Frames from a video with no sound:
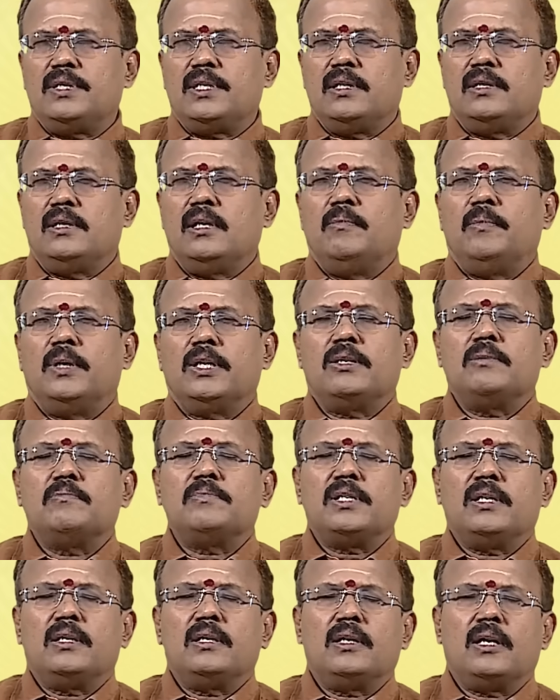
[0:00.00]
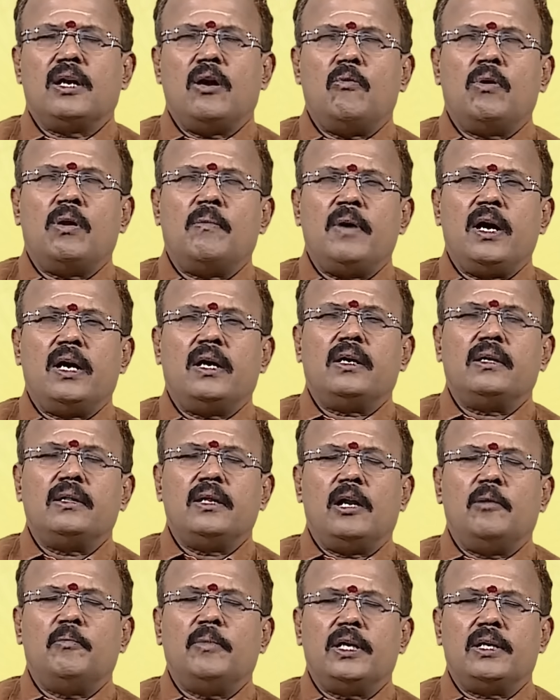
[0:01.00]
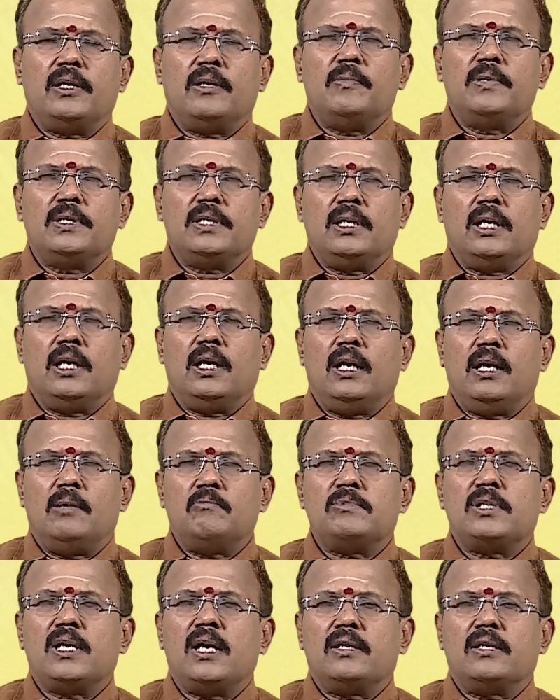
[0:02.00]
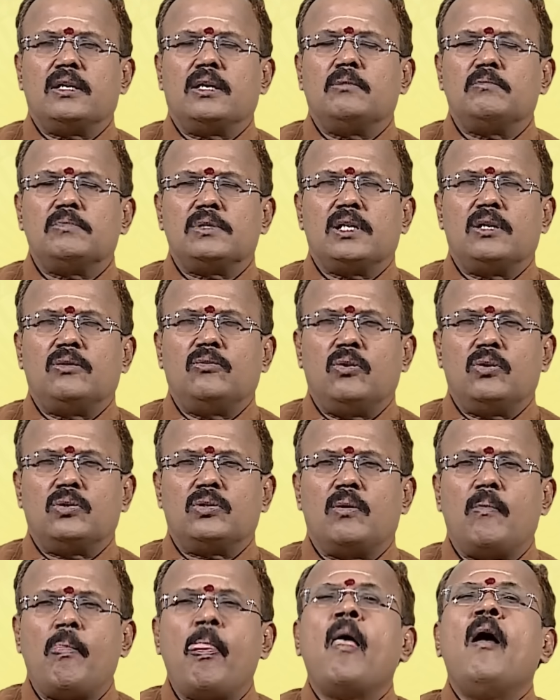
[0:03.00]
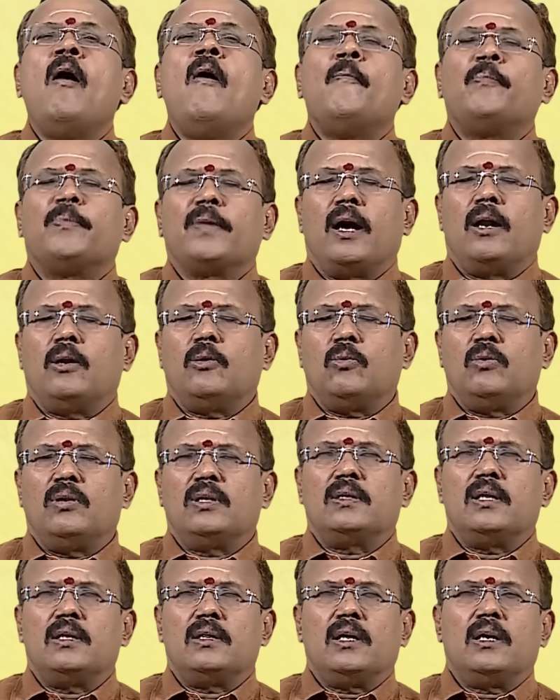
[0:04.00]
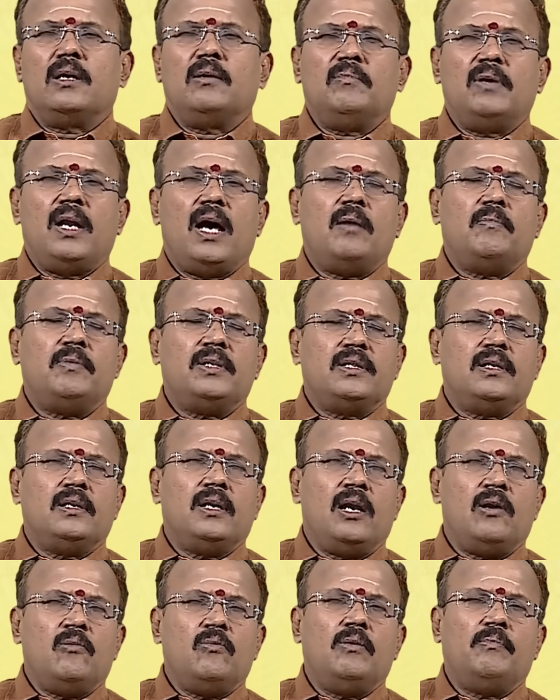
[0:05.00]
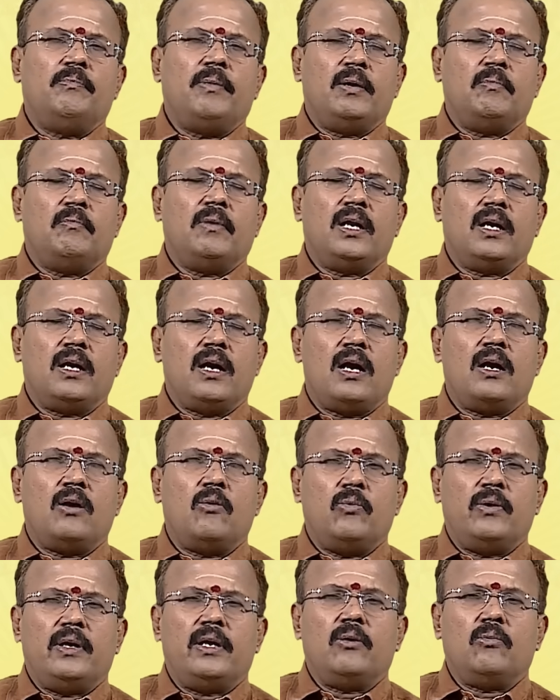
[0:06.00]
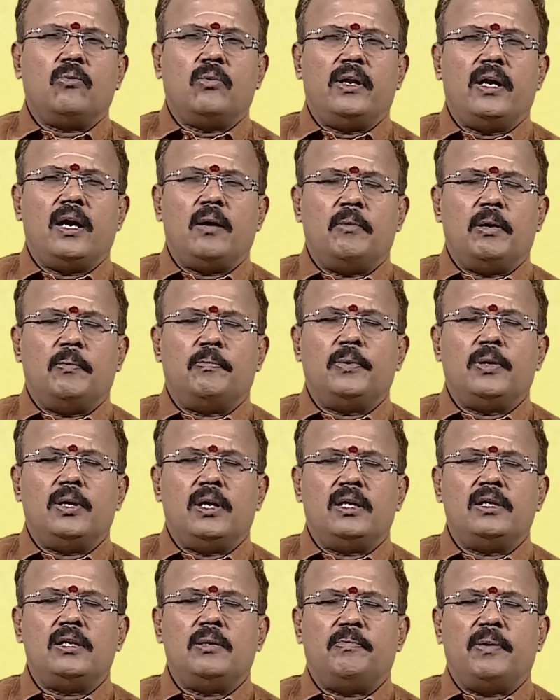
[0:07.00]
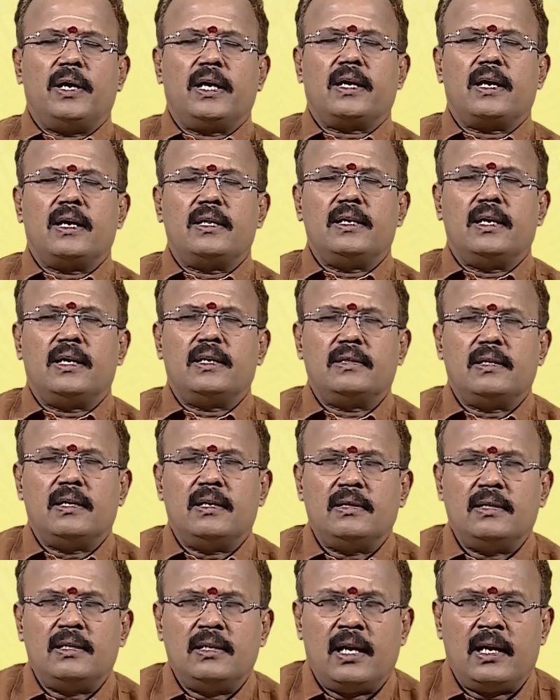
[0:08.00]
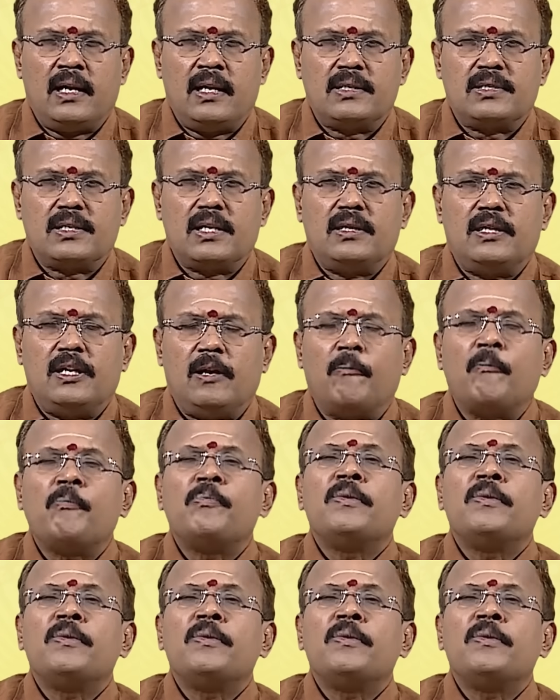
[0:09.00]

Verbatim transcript: விஷயத்தில் மட்டும் சிறிது கவனமாக இருந்தால் மற்ற விஷயங்கள்லாம் சாதகம் சந்தோஷம் அனுகூலத்தை தரும் லாபத்தின் அளவு பன்மடங்காக உயரக்கூடிய அமைப்பு எதிர்பார்க்காத இடத்திலிருந்து நல்ல செய்தி